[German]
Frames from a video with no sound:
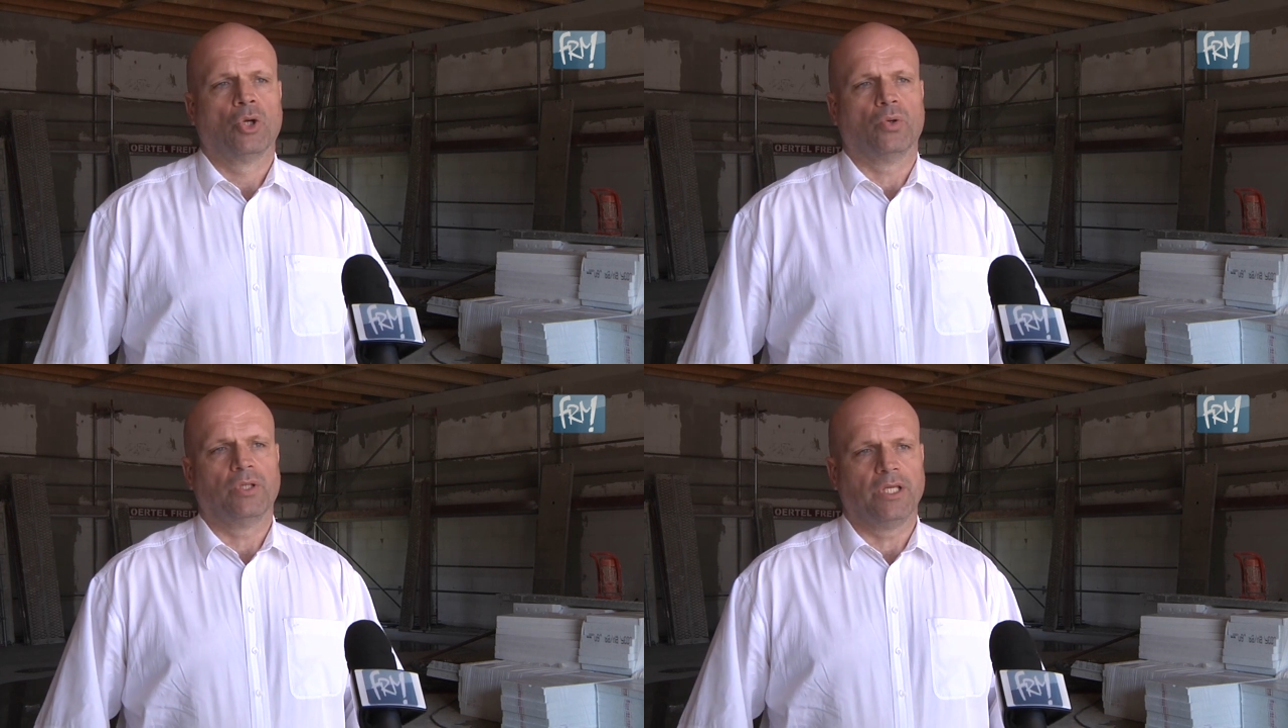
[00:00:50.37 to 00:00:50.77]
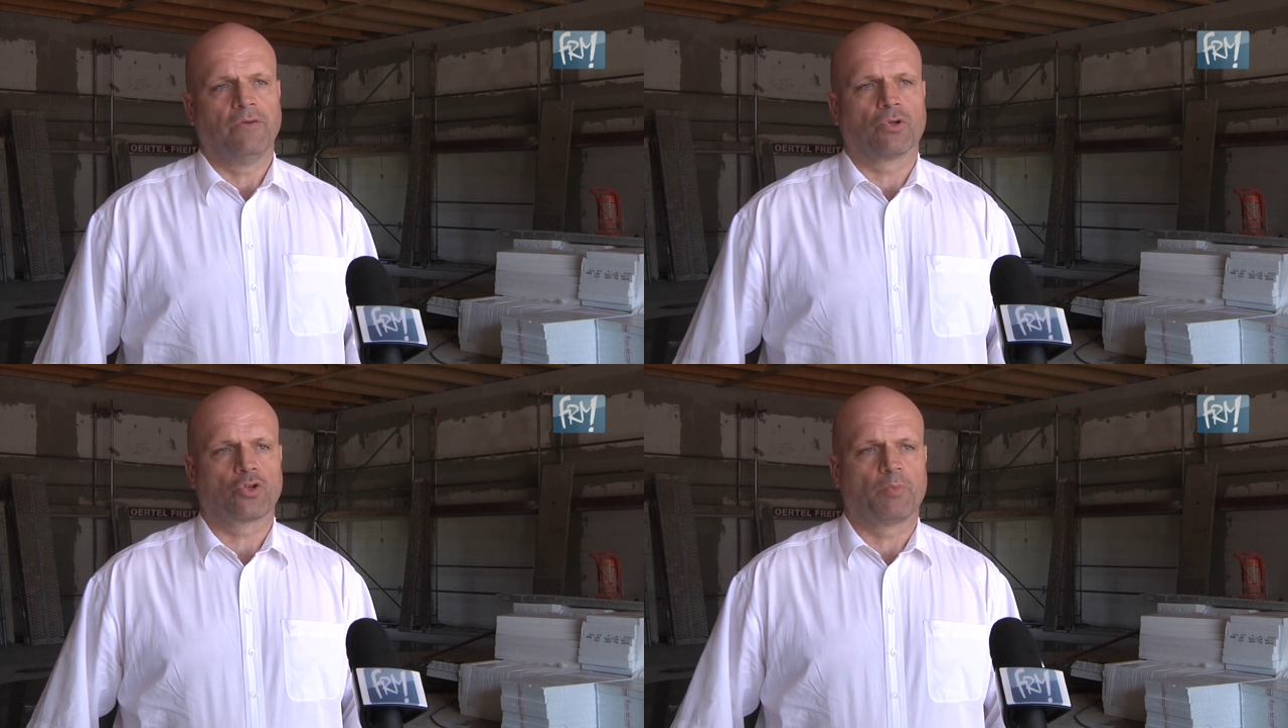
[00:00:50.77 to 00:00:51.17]
und
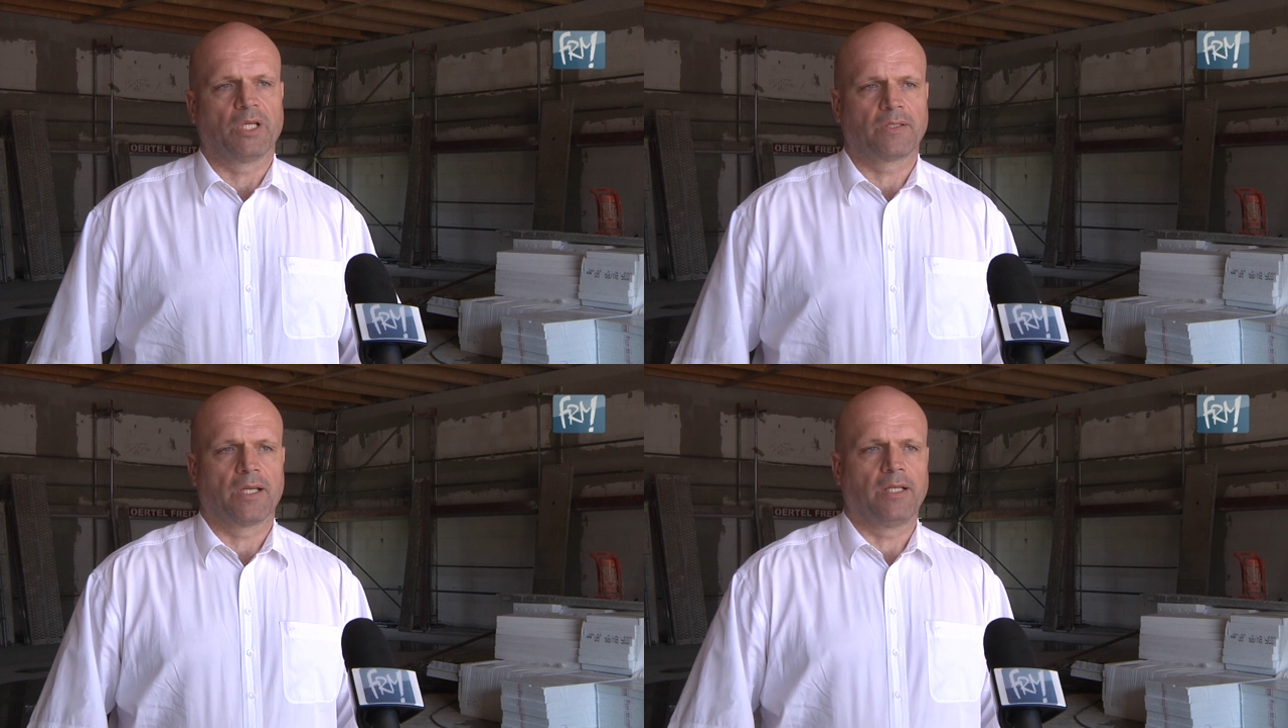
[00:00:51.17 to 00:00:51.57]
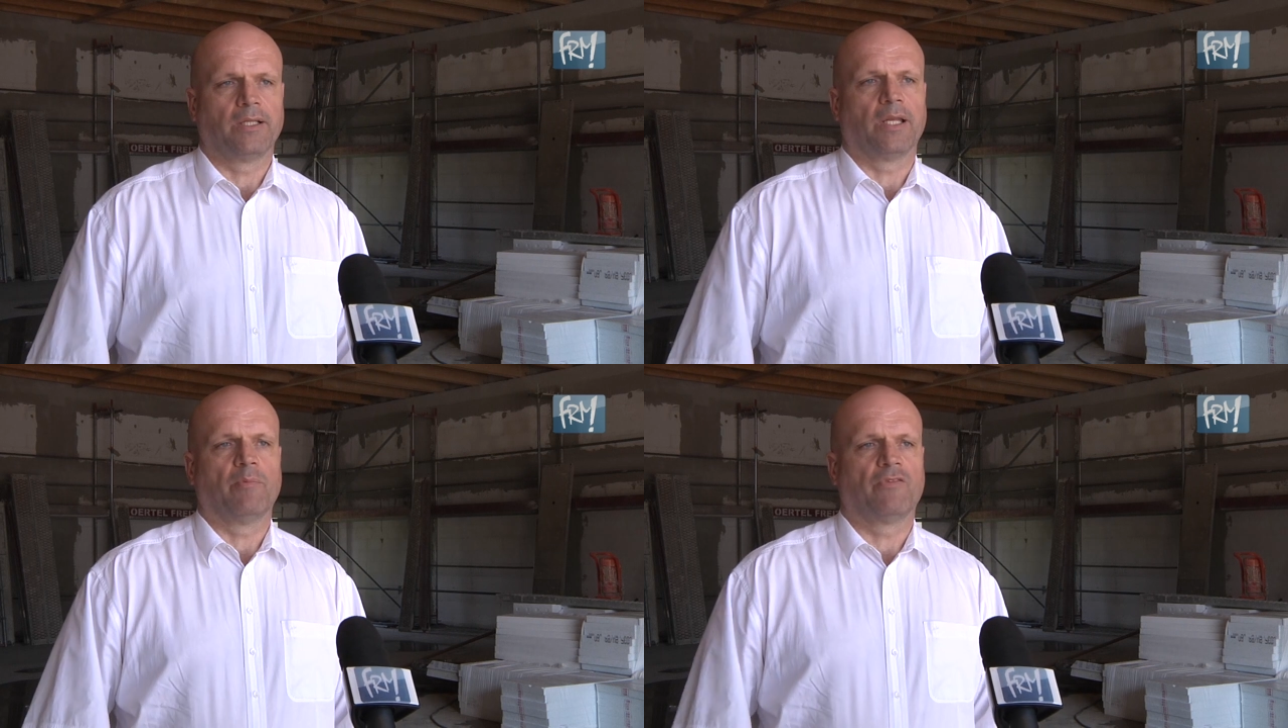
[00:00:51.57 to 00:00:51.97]
die wird speziell
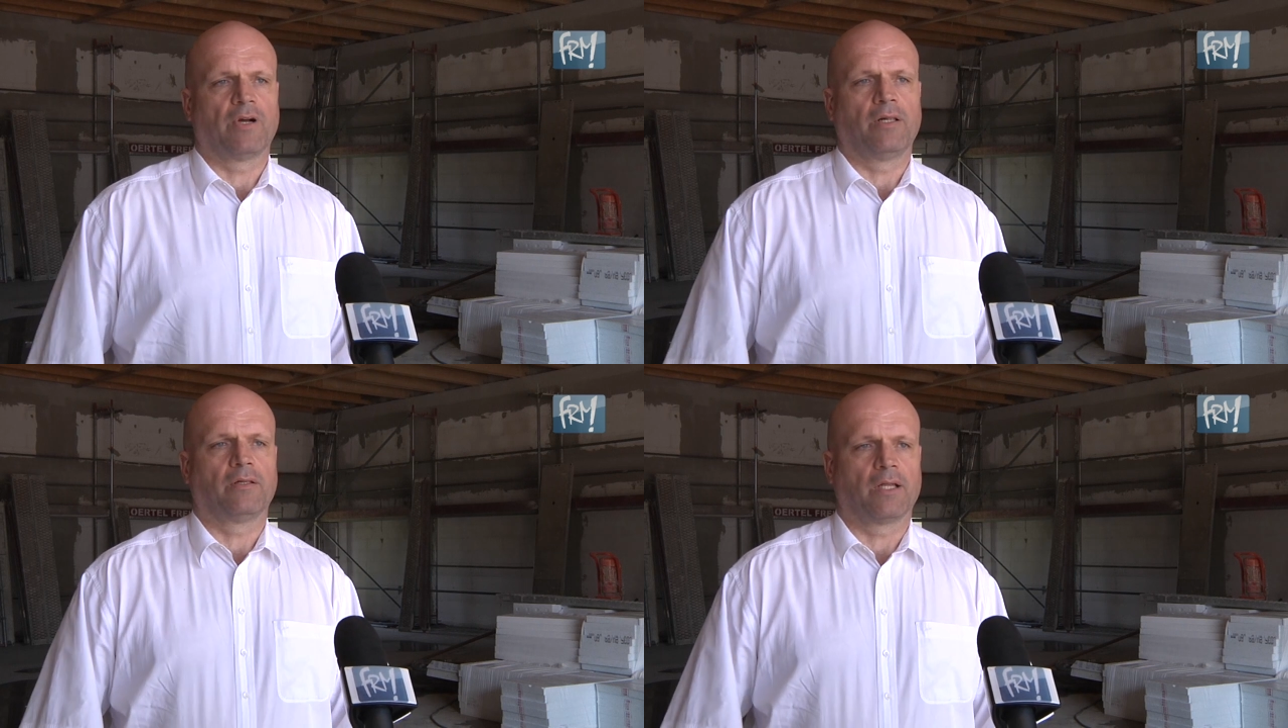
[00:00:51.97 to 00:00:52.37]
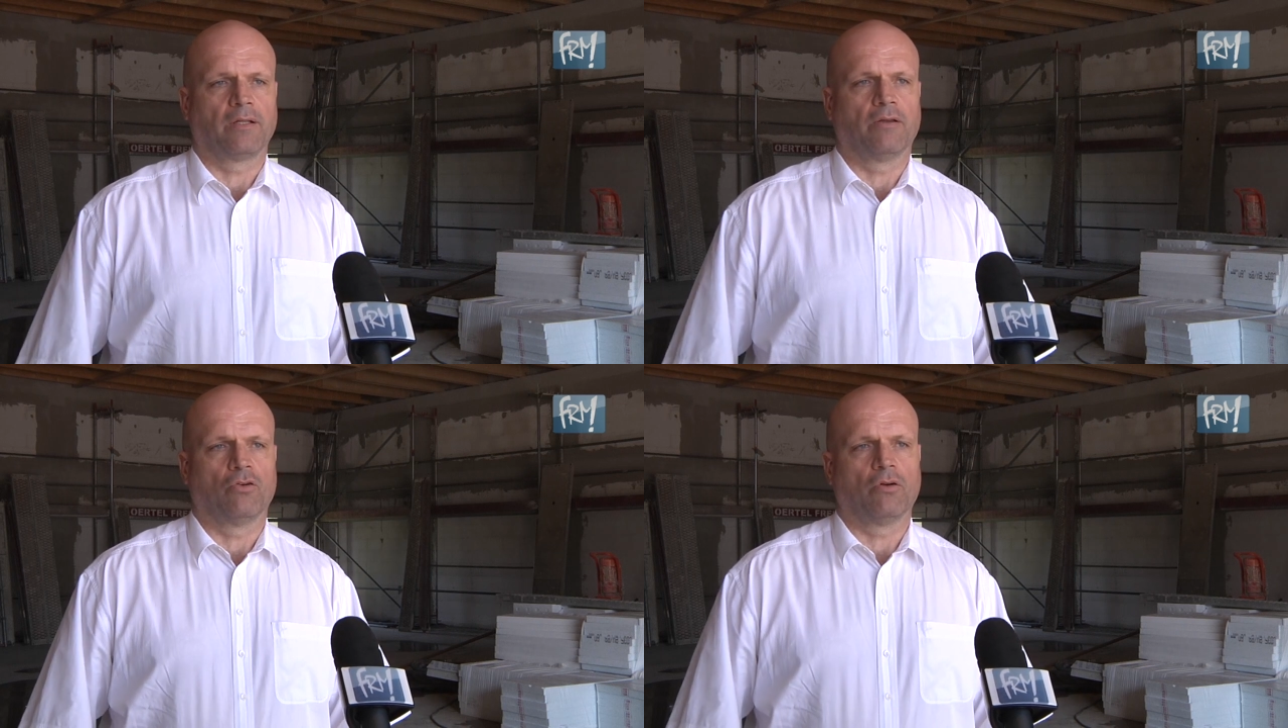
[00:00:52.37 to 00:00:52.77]
in dem Fall
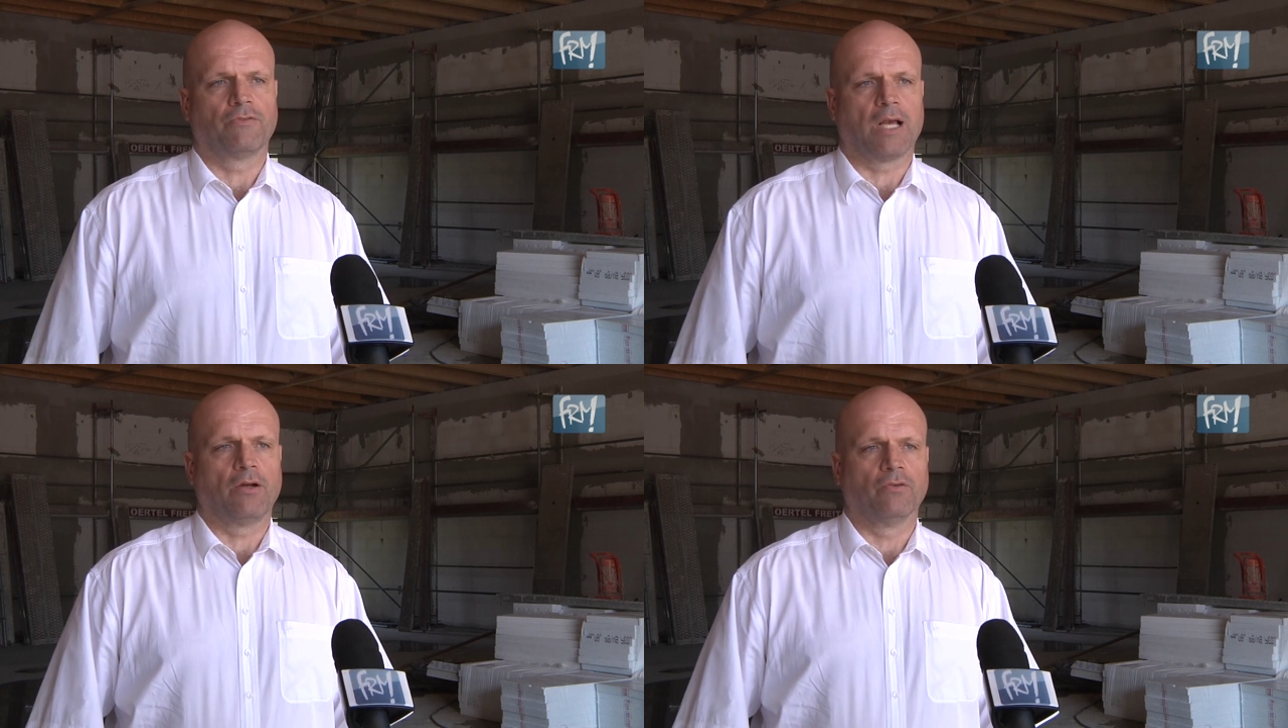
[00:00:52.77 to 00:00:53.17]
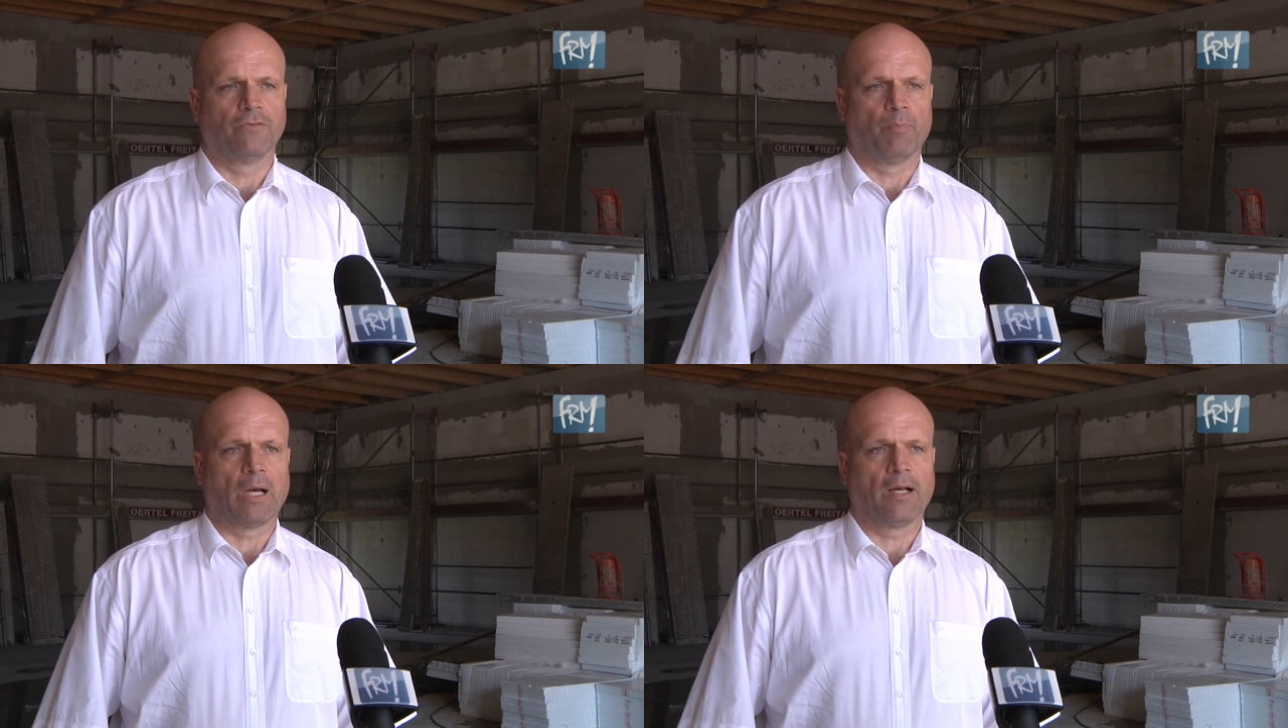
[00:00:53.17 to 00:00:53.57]
dann auch aufs Auto
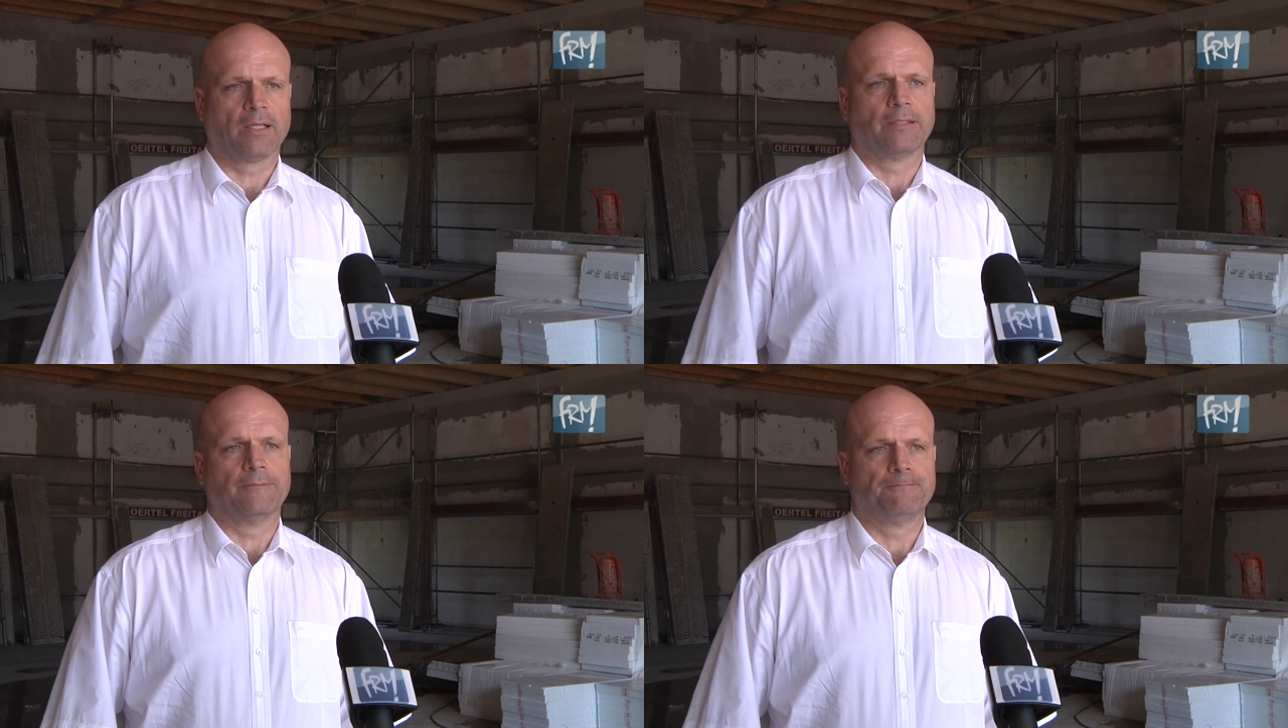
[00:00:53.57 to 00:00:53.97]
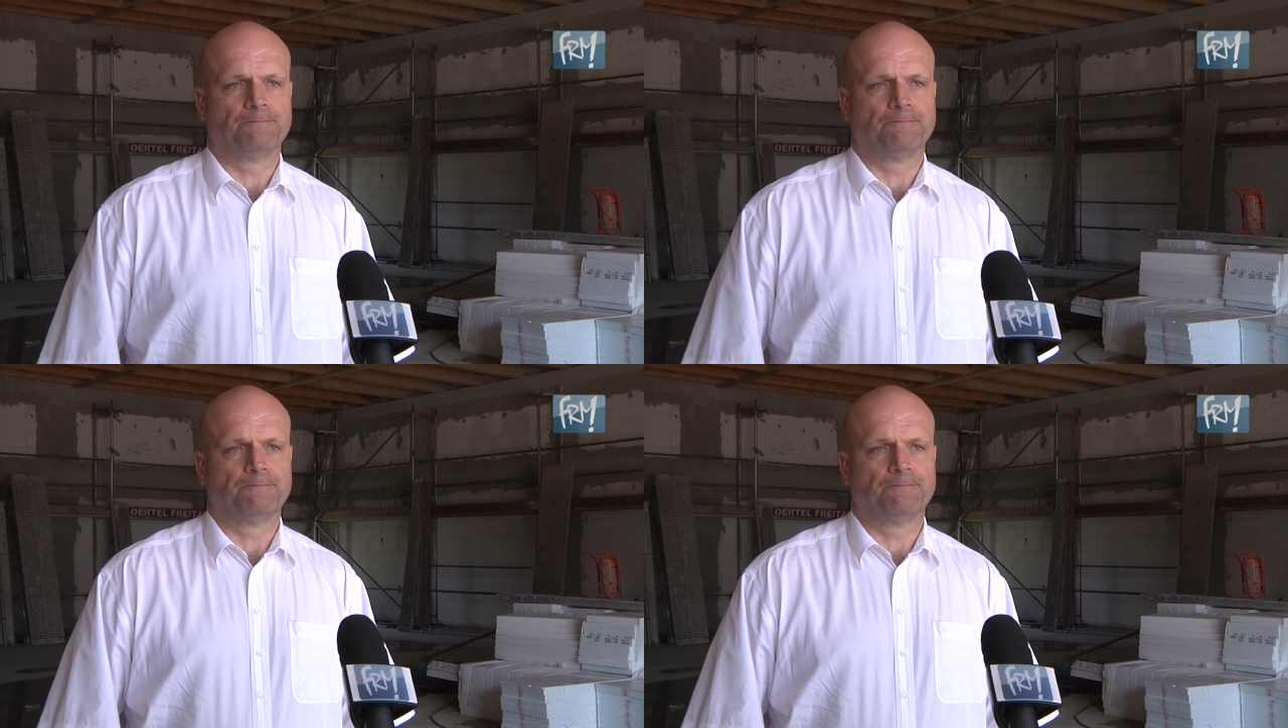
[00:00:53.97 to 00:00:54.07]
verbracht.